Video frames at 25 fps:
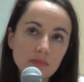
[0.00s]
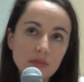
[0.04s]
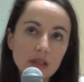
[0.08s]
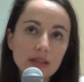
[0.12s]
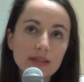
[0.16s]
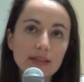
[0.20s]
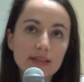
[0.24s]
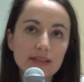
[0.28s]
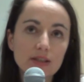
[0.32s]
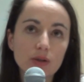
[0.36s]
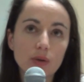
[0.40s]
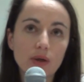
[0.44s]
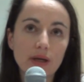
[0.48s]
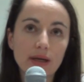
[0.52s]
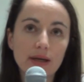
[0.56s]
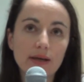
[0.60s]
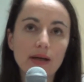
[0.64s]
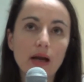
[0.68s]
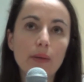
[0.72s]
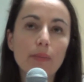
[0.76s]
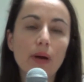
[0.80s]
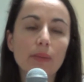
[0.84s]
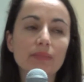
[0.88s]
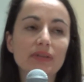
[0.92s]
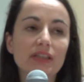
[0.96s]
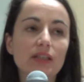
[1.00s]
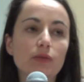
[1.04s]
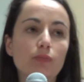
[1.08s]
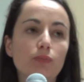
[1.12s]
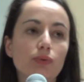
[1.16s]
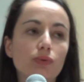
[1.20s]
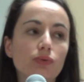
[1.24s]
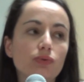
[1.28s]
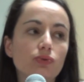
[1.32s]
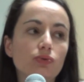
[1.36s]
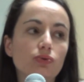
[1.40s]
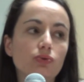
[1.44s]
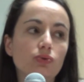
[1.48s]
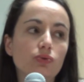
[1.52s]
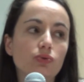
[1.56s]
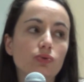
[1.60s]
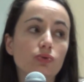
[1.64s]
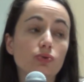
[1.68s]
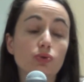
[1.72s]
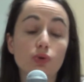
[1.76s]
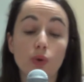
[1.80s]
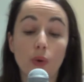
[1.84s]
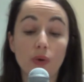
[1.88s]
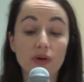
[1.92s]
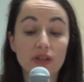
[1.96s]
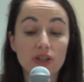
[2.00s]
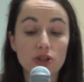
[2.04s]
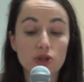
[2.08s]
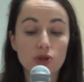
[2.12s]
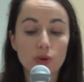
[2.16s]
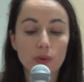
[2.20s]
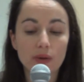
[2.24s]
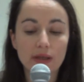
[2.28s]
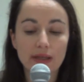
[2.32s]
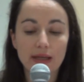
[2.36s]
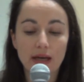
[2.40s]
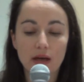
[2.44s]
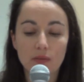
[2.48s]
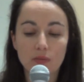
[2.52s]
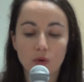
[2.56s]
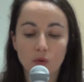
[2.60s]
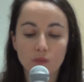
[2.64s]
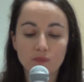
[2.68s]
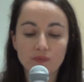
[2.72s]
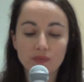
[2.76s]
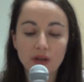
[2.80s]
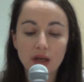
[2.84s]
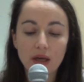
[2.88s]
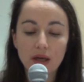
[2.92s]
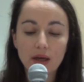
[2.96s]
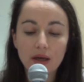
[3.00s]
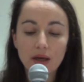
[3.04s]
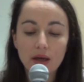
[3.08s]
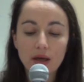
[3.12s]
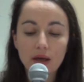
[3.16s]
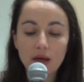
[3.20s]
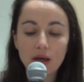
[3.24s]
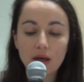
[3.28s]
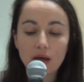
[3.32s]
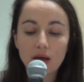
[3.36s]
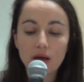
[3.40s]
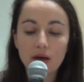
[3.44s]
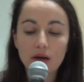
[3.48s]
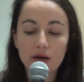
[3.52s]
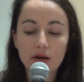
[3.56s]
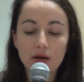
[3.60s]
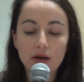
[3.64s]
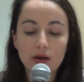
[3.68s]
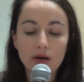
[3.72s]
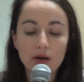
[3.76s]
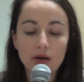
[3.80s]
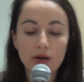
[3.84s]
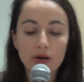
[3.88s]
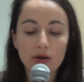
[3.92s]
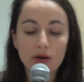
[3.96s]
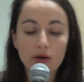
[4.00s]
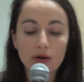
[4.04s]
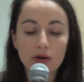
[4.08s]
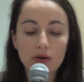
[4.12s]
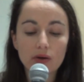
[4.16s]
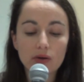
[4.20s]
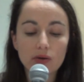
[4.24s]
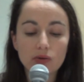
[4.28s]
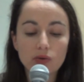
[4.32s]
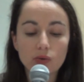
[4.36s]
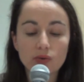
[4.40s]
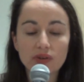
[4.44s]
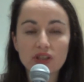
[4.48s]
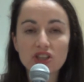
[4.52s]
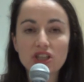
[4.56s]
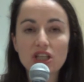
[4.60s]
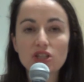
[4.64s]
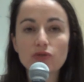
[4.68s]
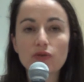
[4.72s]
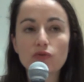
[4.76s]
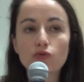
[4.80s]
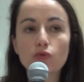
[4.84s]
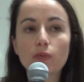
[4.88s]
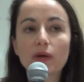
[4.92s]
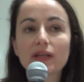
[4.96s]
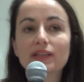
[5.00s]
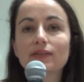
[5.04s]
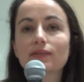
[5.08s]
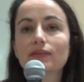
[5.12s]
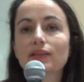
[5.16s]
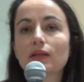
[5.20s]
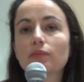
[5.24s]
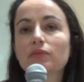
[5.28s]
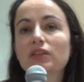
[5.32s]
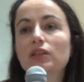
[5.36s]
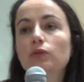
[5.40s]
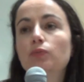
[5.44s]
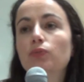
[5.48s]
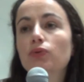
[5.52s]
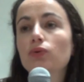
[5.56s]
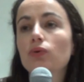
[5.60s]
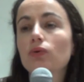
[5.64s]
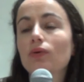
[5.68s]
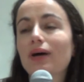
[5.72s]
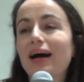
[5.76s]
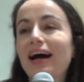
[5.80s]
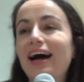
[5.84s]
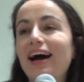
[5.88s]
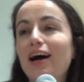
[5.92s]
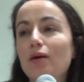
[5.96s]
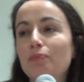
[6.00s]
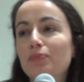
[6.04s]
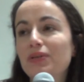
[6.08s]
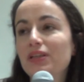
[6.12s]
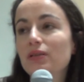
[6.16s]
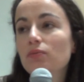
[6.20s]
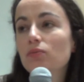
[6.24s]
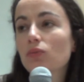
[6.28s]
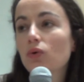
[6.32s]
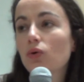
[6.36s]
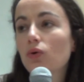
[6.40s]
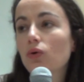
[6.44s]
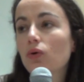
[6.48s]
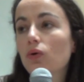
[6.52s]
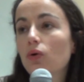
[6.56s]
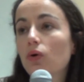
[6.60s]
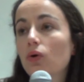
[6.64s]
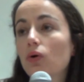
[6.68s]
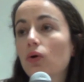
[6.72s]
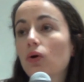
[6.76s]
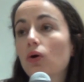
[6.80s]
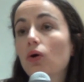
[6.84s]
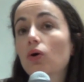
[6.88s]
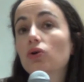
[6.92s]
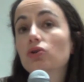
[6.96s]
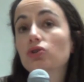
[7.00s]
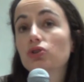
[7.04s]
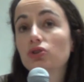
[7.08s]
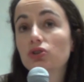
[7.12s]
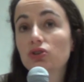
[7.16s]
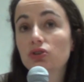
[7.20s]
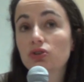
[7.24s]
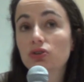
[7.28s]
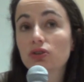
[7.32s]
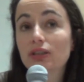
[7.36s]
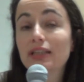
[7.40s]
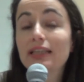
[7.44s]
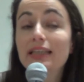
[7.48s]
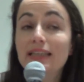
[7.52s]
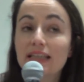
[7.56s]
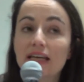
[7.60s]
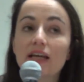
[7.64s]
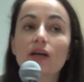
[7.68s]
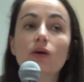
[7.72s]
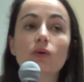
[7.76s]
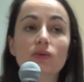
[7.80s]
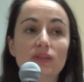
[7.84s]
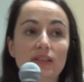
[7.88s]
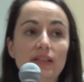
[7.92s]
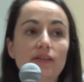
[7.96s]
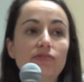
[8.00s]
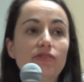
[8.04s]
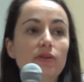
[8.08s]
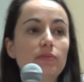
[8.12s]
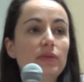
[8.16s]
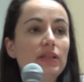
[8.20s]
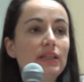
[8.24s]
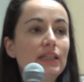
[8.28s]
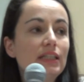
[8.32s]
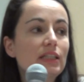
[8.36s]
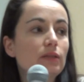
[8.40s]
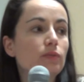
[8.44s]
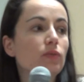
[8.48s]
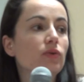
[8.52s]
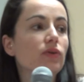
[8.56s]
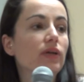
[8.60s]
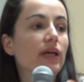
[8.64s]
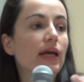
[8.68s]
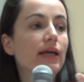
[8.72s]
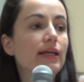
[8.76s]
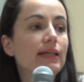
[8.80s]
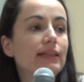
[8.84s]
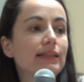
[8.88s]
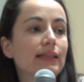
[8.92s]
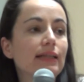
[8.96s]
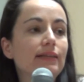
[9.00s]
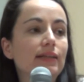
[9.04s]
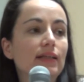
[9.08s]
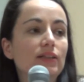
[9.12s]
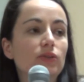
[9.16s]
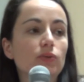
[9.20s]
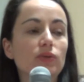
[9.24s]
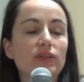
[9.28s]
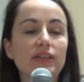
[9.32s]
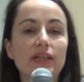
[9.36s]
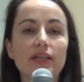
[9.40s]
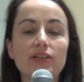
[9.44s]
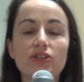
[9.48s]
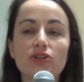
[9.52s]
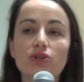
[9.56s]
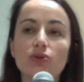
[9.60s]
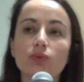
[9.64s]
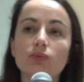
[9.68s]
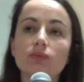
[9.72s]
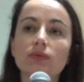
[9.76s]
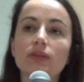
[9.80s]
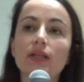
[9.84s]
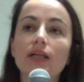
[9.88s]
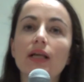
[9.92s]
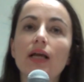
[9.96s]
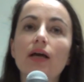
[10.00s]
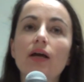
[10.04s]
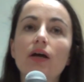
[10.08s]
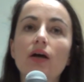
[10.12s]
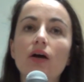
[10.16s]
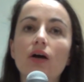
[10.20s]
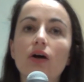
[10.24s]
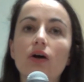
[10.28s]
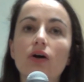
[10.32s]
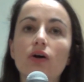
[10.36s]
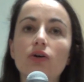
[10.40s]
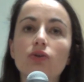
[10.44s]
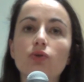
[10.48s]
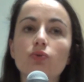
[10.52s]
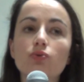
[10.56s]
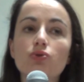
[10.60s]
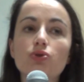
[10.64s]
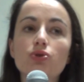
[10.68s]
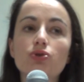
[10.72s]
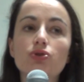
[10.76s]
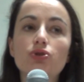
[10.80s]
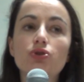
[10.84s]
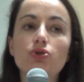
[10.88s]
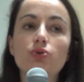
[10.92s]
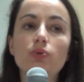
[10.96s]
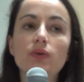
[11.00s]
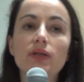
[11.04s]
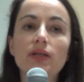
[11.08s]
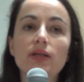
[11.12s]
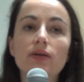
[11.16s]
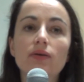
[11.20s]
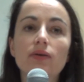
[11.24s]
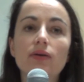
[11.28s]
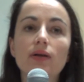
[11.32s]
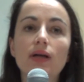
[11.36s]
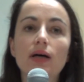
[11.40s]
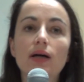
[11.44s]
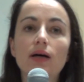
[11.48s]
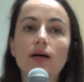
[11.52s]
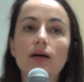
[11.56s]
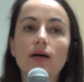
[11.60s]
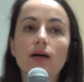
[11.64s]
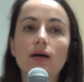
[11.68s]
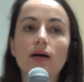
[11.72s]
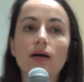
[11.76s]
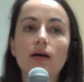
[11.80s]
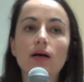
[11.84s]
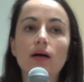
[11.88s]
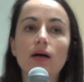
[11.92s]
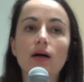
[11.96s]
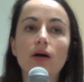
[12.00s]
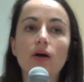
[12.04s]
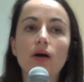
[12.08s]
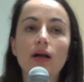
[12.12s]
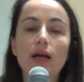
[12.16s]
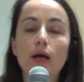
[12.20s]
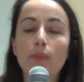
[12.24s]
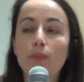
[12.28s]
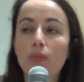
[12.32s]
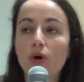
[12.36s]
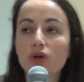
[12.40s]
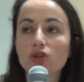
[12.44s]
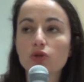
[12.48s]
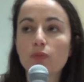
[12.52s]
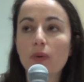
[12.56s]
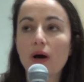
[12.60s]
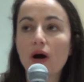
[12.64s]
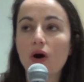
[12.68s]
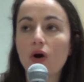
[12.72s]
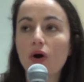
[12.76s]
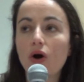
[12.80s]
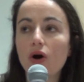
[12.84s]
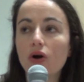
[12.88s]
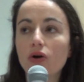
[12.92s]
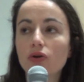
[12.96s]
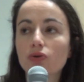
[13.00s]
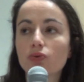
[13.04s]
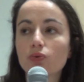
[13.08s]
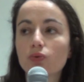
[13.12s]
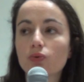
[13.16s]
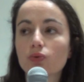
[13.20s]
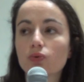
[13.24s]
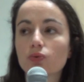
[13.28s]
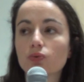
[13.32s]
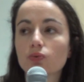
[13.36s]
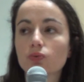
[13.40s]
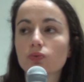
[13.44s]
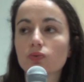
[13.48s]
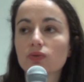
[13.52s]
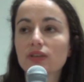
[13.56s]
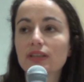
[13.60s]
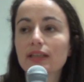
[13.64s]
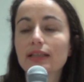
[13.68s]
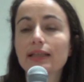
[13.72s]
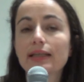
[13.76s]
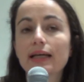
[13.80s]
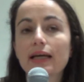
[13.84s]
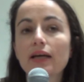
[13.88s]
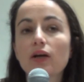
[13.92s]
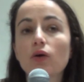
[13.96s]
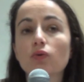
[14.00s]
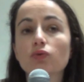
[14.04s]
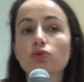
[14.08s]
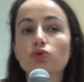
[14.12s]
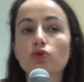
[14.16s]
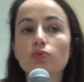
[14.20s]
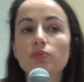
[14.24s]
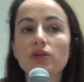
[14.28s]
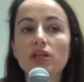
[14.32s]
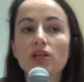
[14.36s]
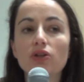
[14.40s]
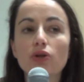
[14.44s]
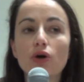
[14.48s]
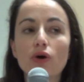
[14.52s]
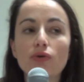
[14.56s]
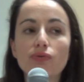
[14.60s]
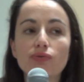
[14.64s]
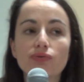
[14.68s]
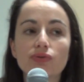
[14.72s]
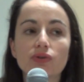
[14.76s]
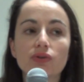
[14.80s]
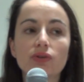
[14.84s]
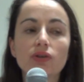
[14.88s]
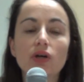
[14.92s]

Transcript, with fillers: qui se réclament un petit peu du, religieux également. Euh, donc déjà, je vais vous présenter un petit peu rapidement ce qui est aux le féminisme, quelle est cette association euh, dont je suis la porte-parole. Donc on s'est créé en 2009